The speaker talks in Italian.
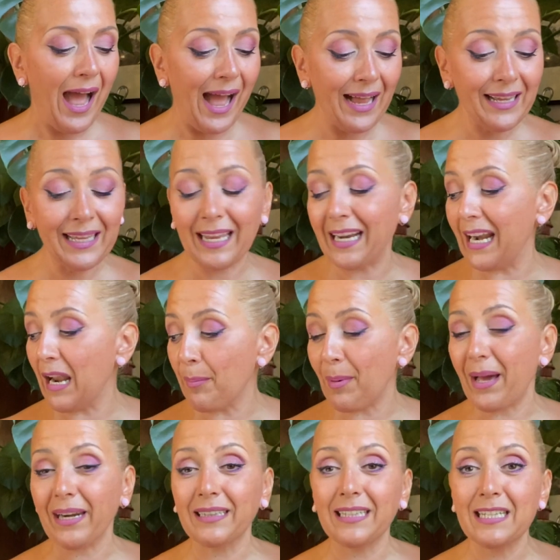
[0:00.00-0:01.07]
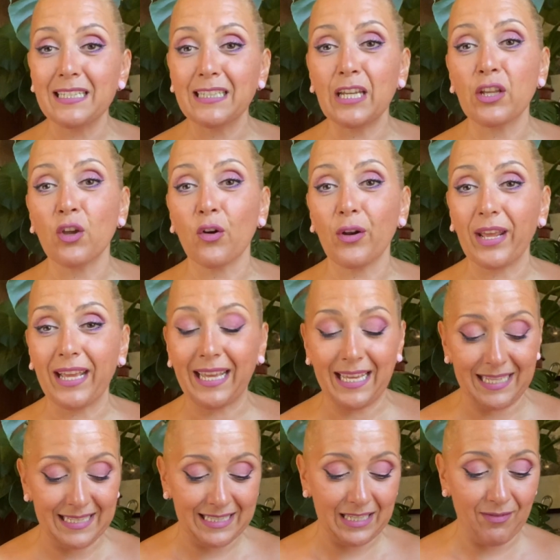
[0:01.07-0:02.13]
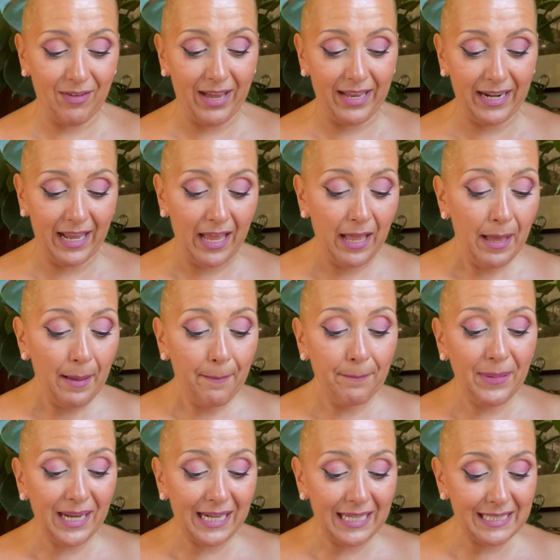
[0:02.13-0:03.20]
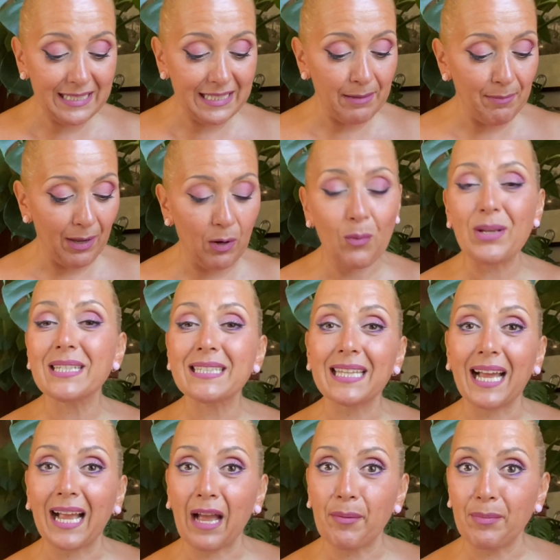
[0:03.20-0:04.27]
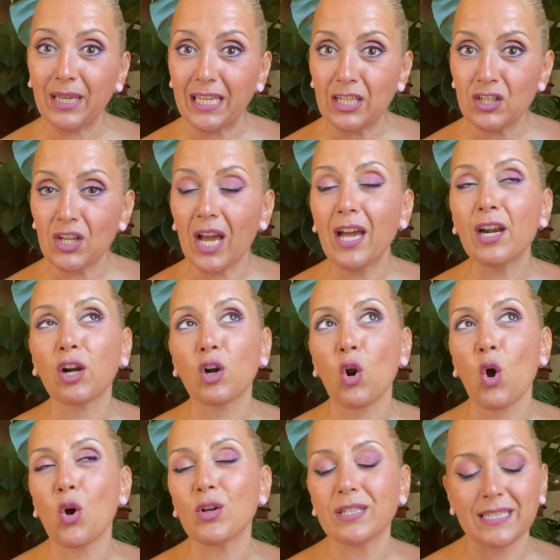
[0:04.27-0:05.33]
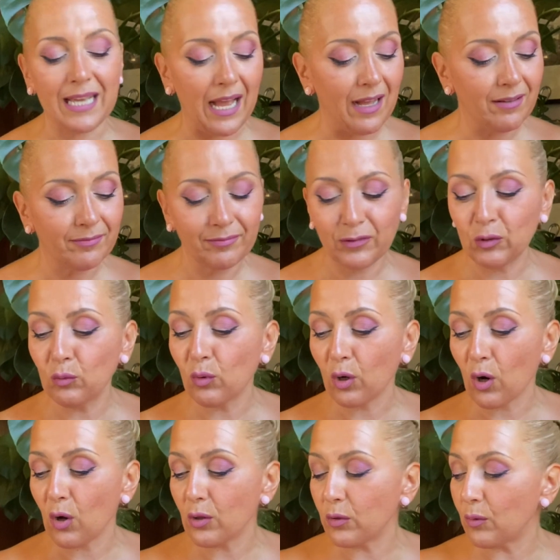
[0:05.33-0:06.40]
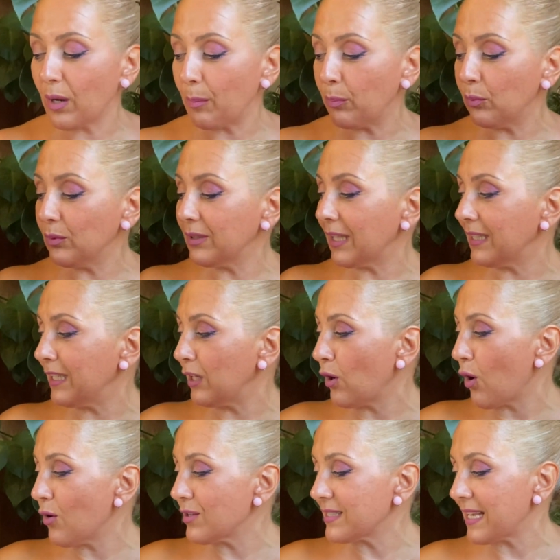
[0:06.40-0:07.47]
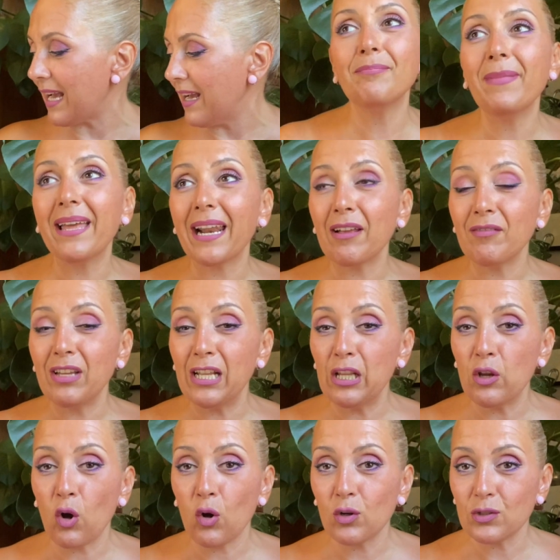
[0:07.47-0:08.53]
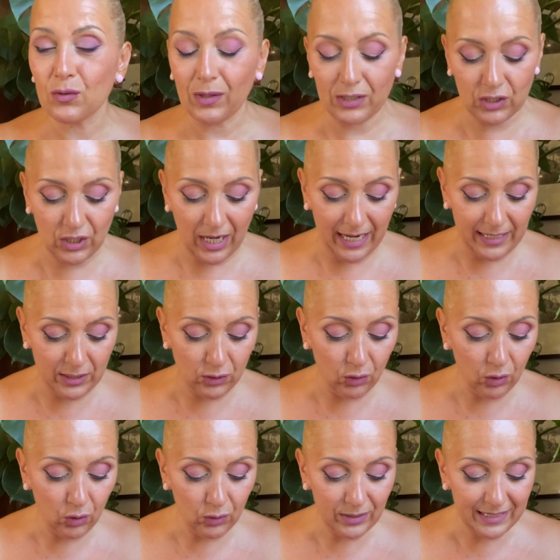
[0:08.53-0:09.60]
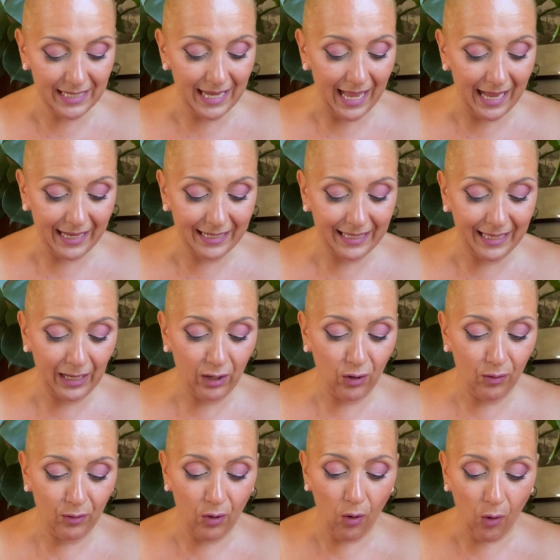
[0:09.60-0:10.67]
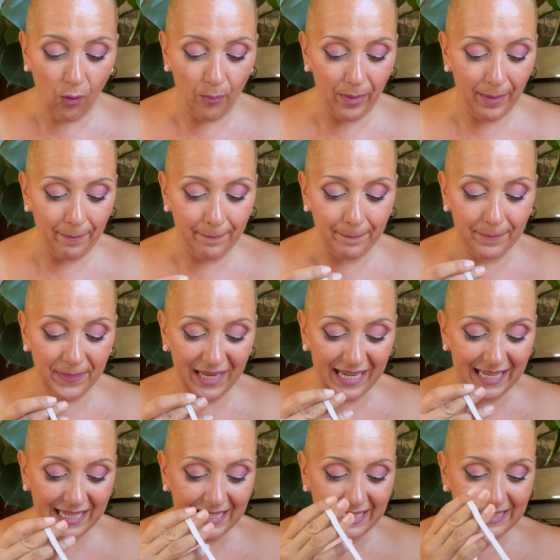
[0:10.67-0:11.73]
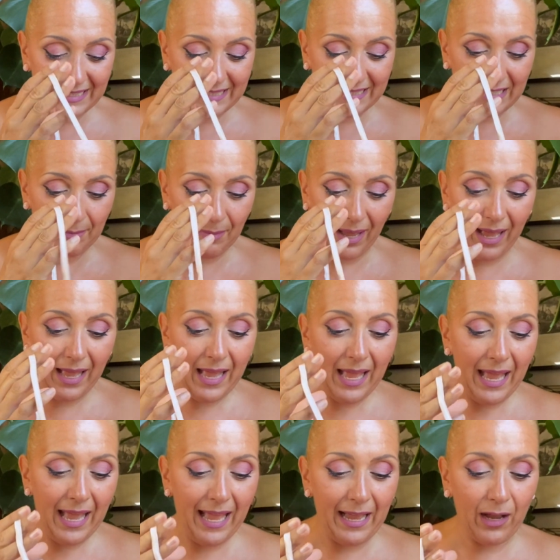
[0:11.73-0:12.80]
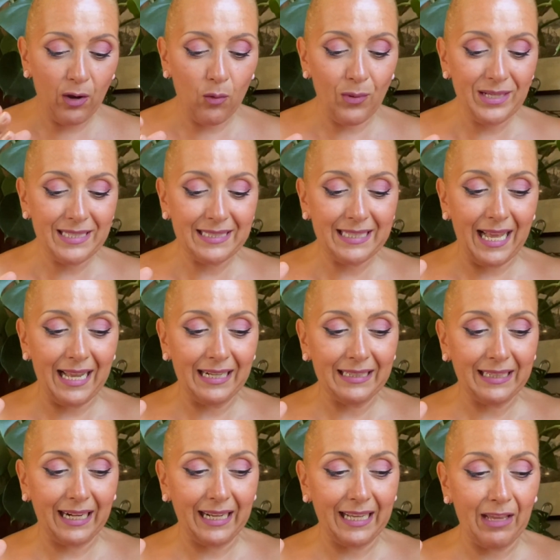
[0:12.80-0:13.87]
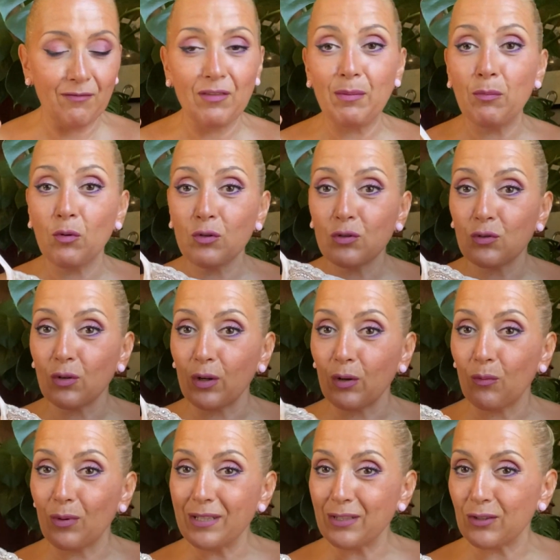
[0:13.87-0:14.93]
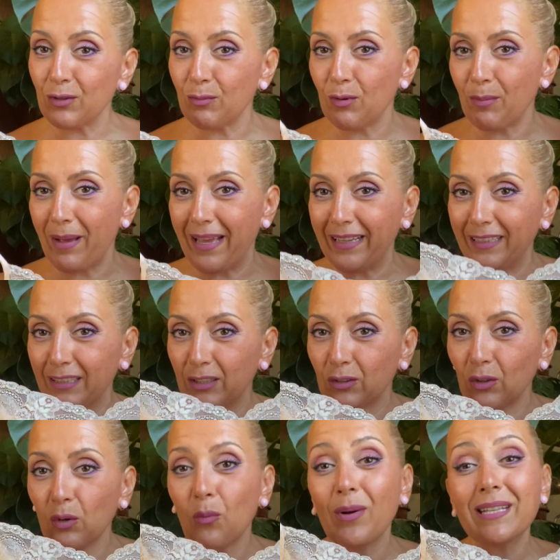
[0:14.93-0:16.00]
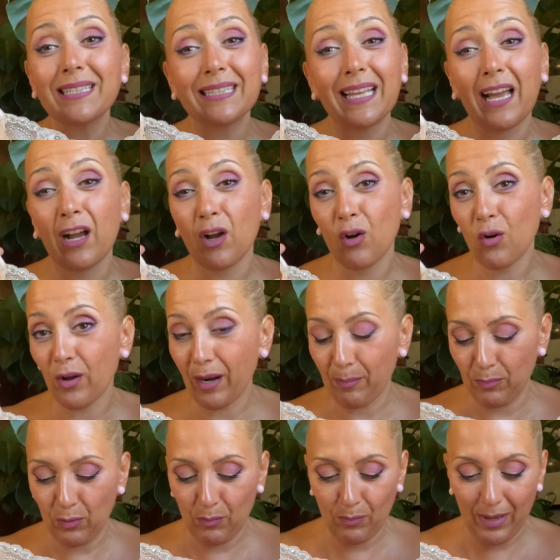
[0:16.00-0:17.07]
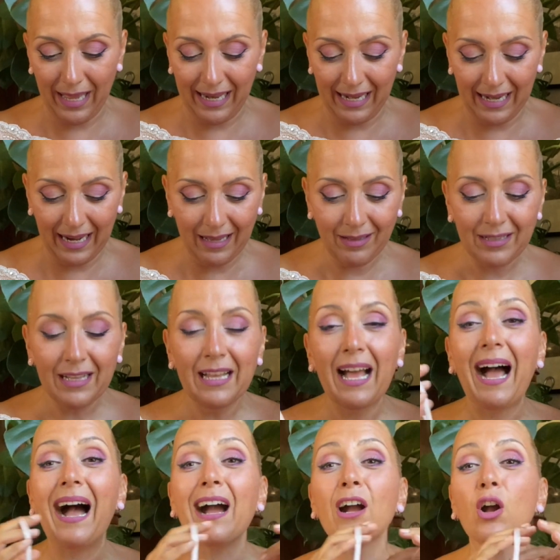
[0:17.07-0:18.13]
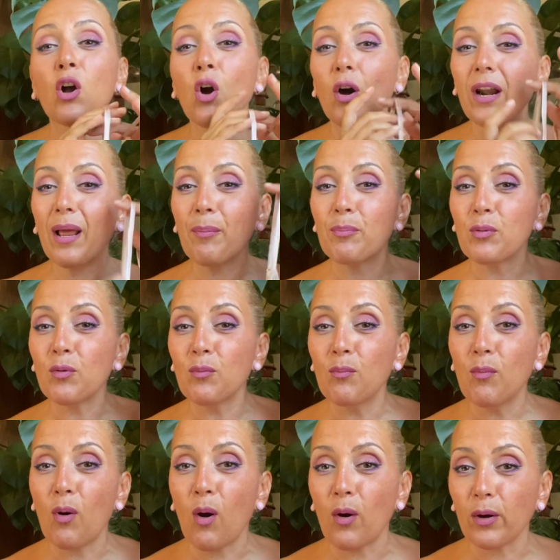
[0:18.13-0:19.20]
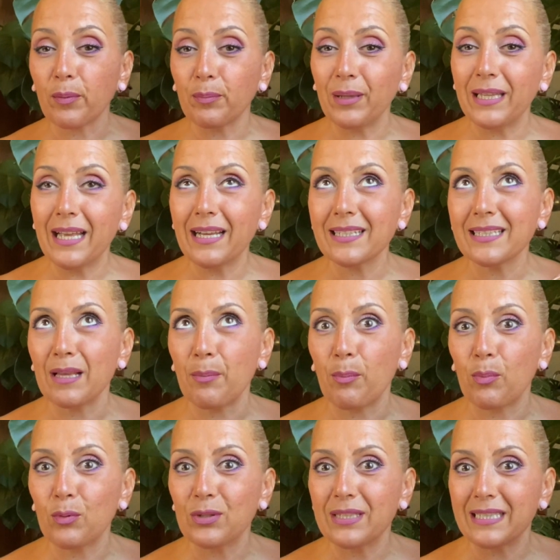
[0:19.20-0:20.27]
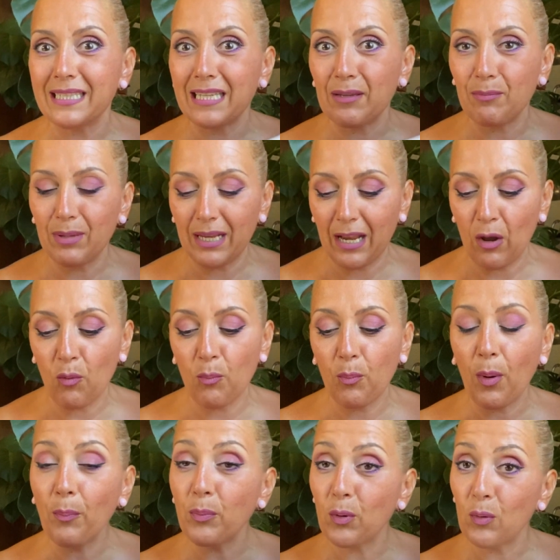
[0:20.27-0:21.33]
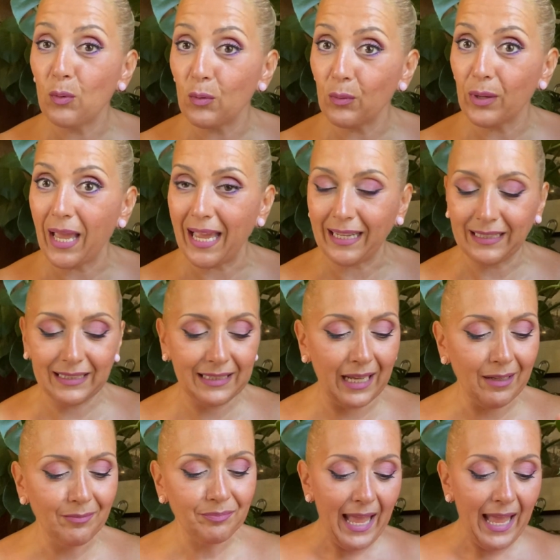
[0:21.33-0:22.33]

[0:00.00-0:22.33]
anche nella parte esteriore che si vede bellissima questa camicia rosa di, un ro di una punta di rosa meraviglioso acceso così anche come bellissima e quest'altra che vi mostro in questo momento questa è ancora più bella ancora più morbida se possibile un po più lunghetta